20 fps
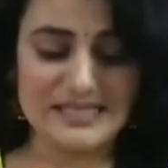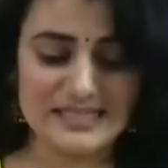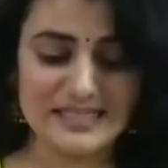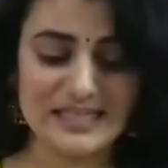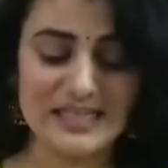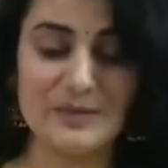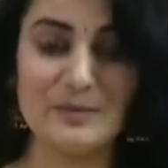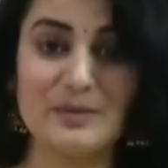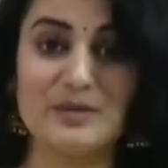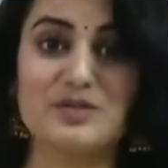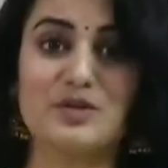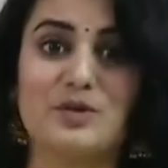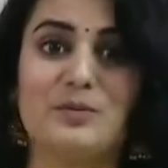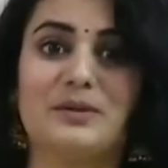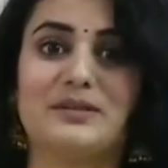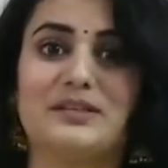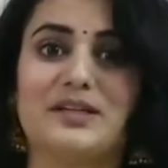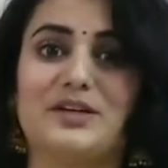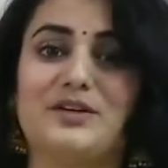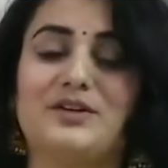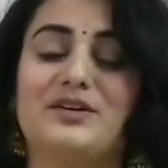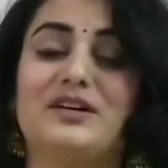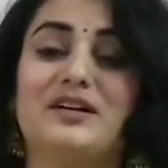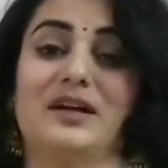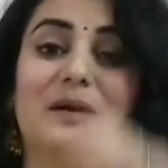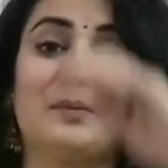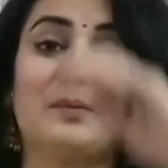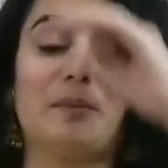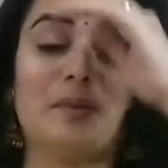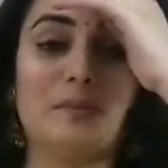इसीलिए मैं इसको बता रही हूँ
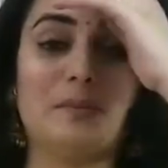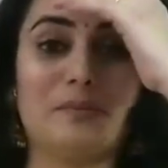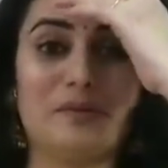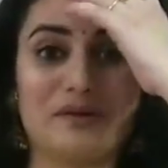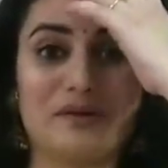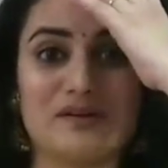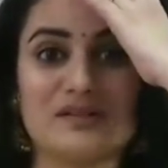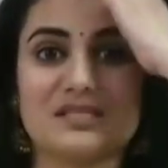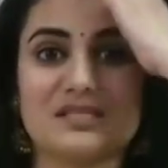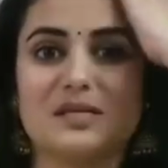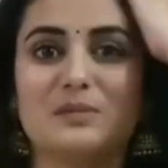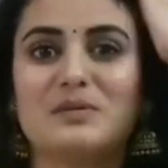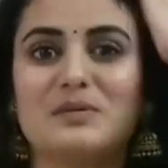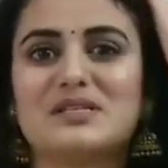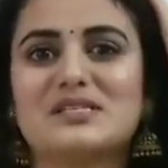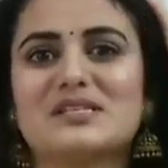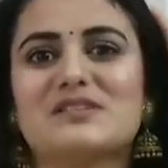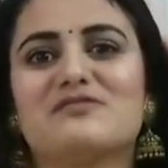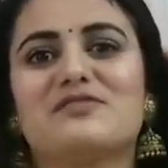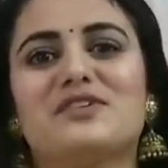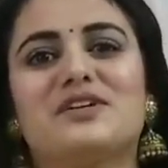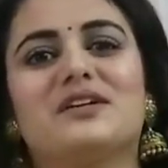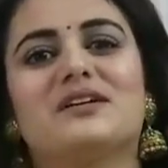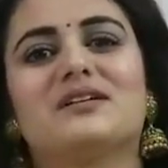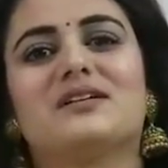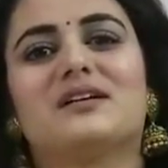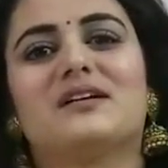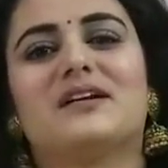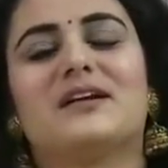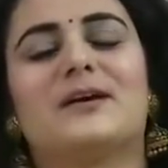अगर आप अपनी प्रेगनेंसी में इसे
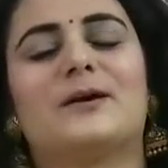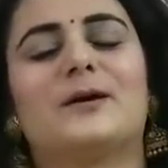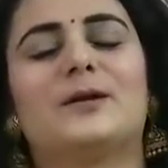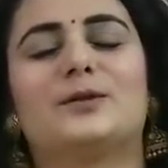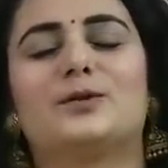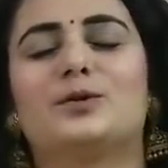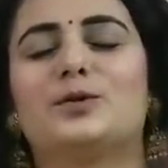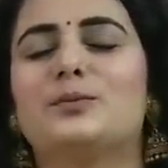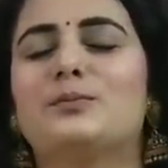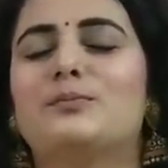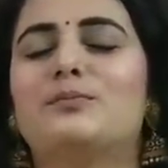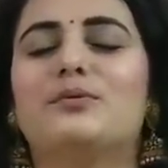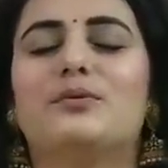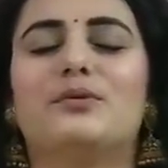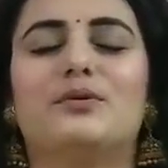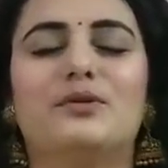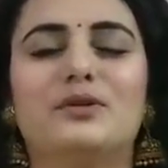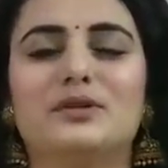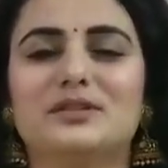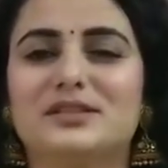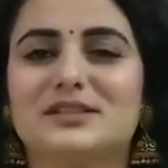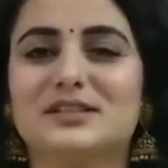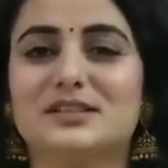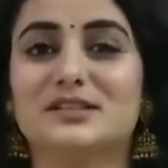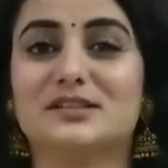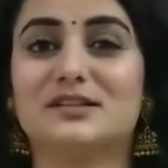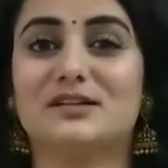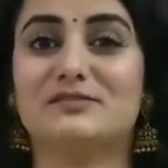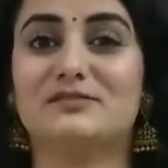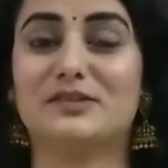वियर करेंगे तो बहुत ही
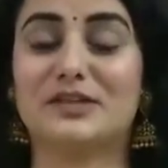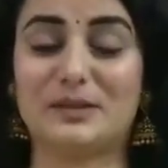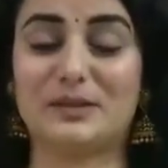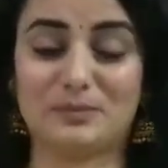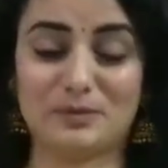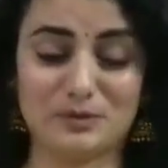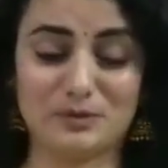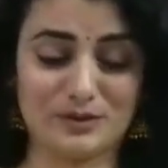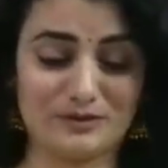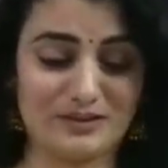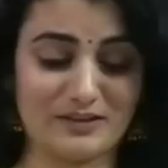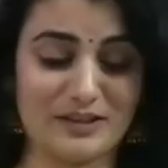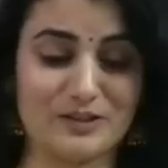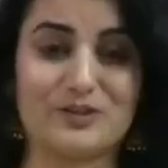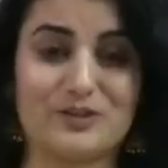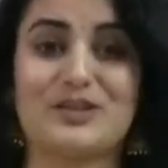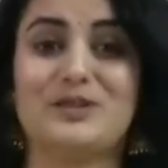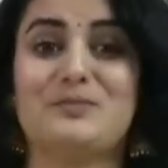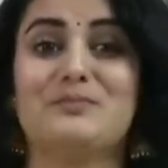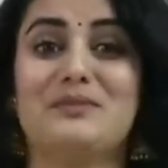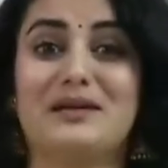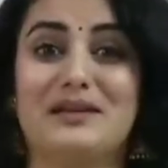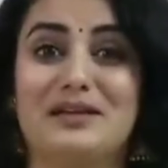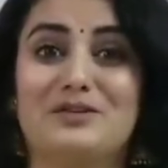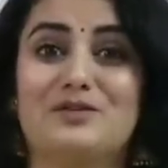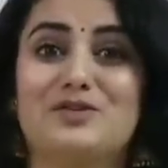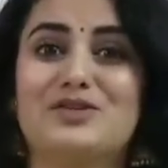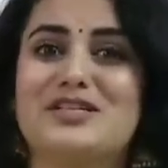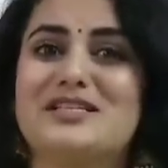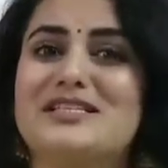ज्यादा कंफर्टेबल होने वाला है क्योंकि
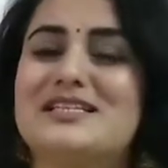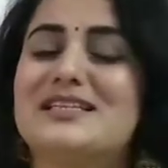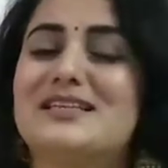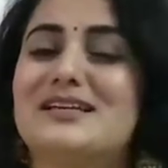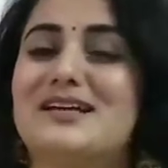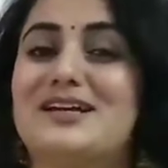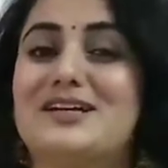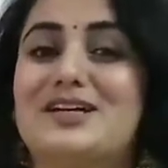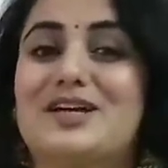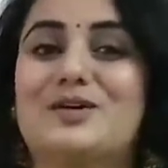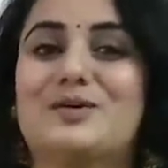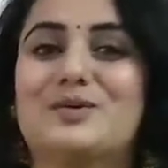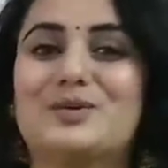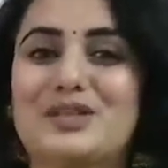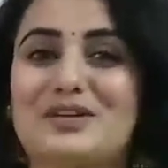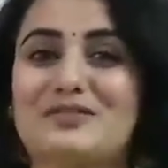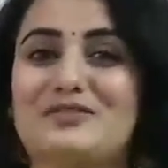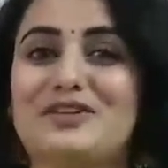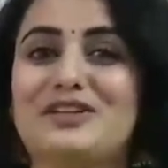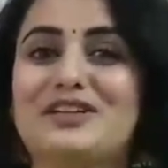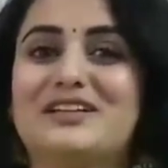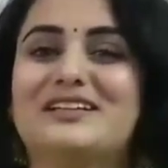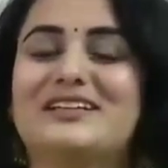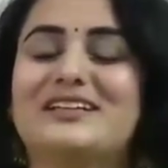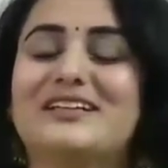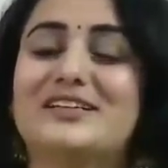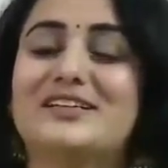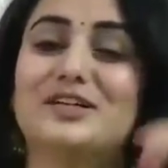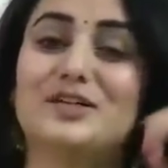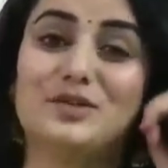मैंने कुछ इसी तरह के कुर्ते वियर
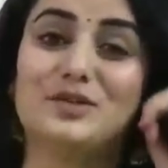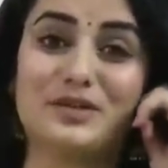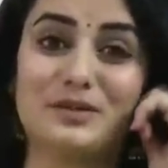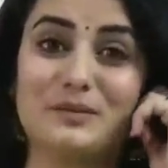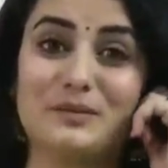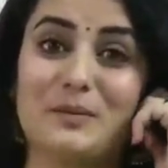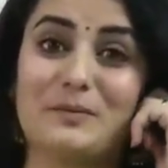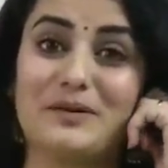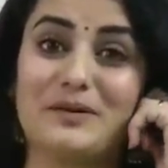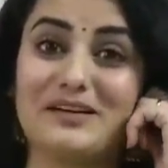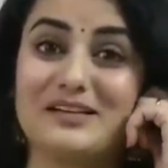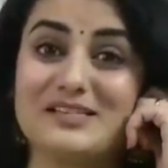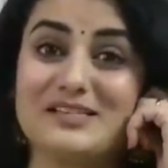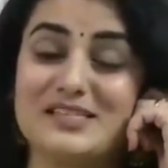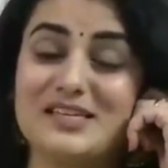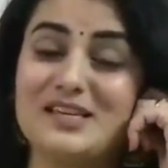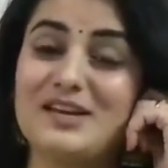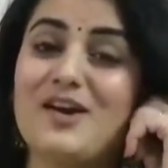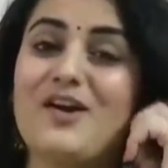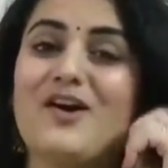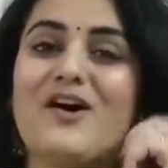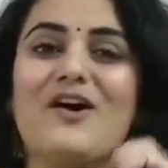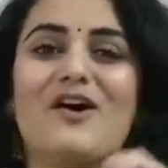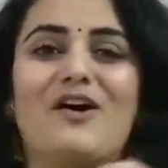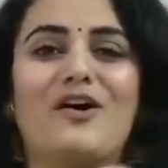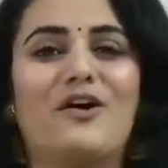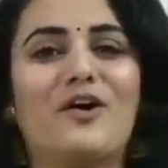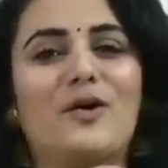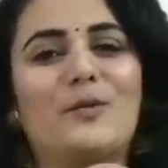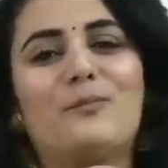किए थे ड्यूरिंग माई प्रेगनेंसी
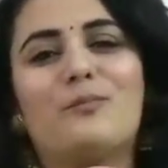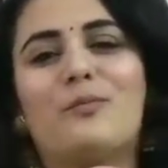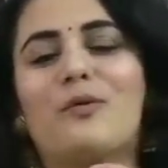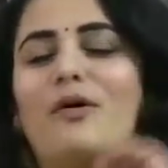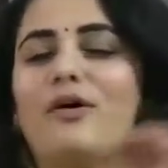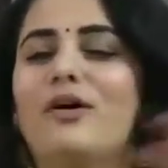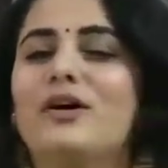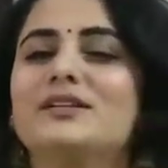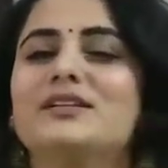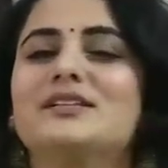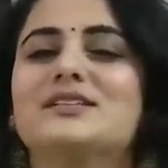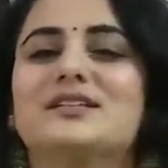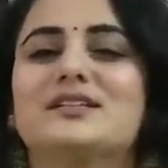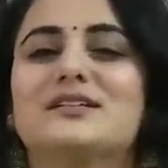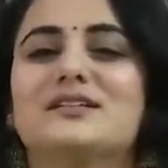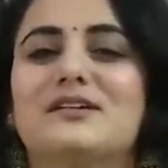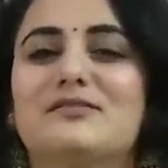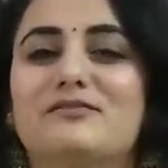और बहुत ही ज्यादा